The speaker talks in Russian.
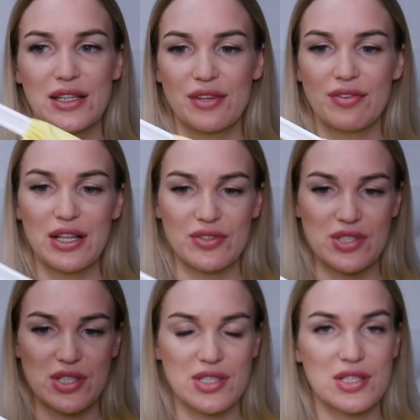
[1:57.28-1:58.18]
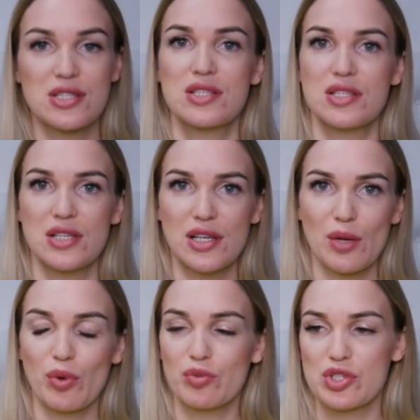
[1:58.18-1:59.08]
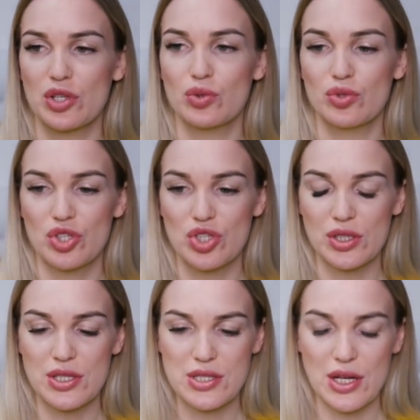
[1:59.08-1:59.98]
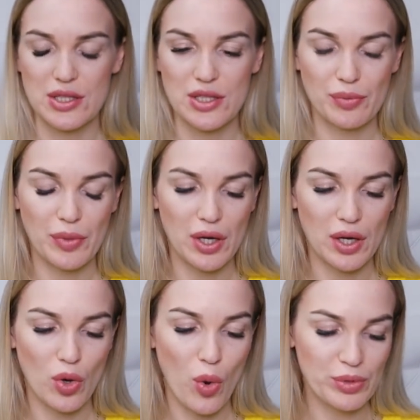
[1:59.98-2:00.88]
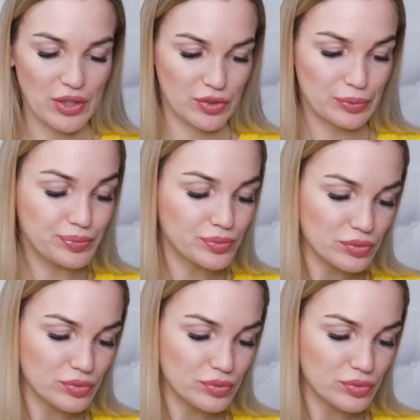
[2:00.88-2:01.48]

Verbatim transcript: это ивановский текстиль, я помню, сотрудничала с одним э, оптовым